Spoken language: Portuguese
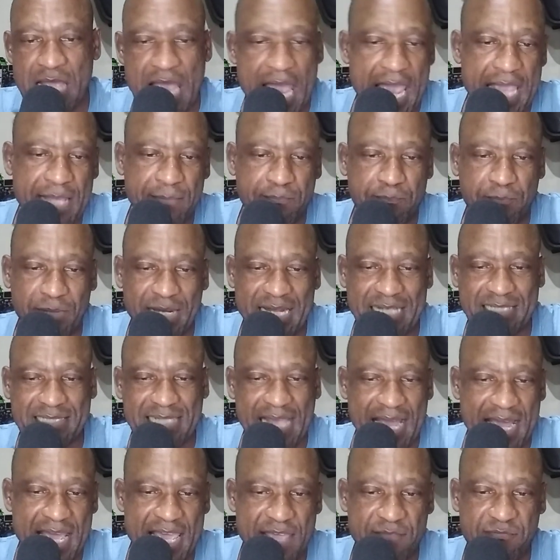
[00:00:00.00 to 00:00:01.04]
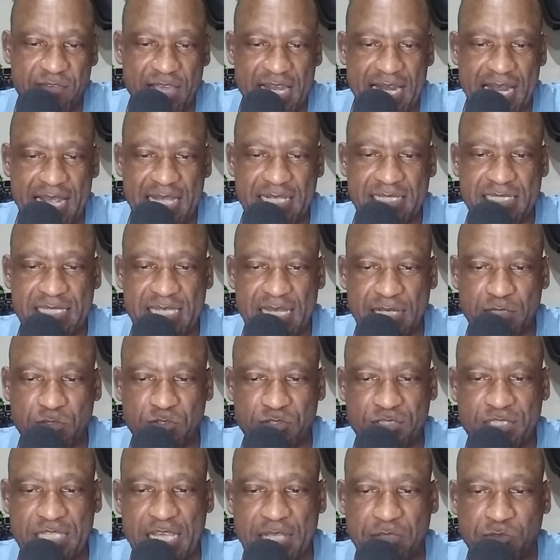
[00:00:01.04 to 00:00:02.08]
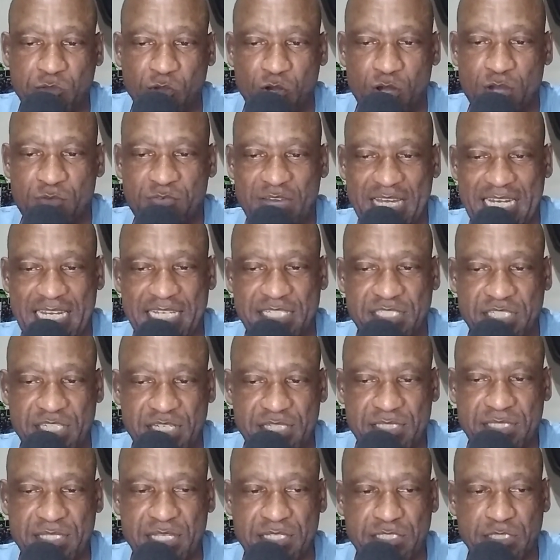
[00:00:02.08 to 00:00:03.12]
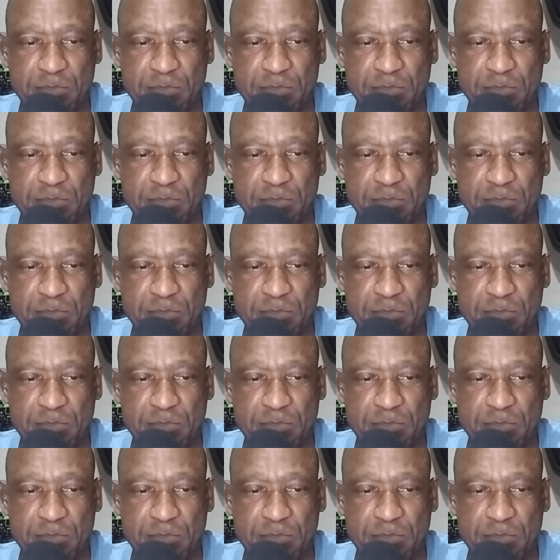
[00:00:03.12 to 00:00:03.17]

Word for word: empresa referência do setor varejista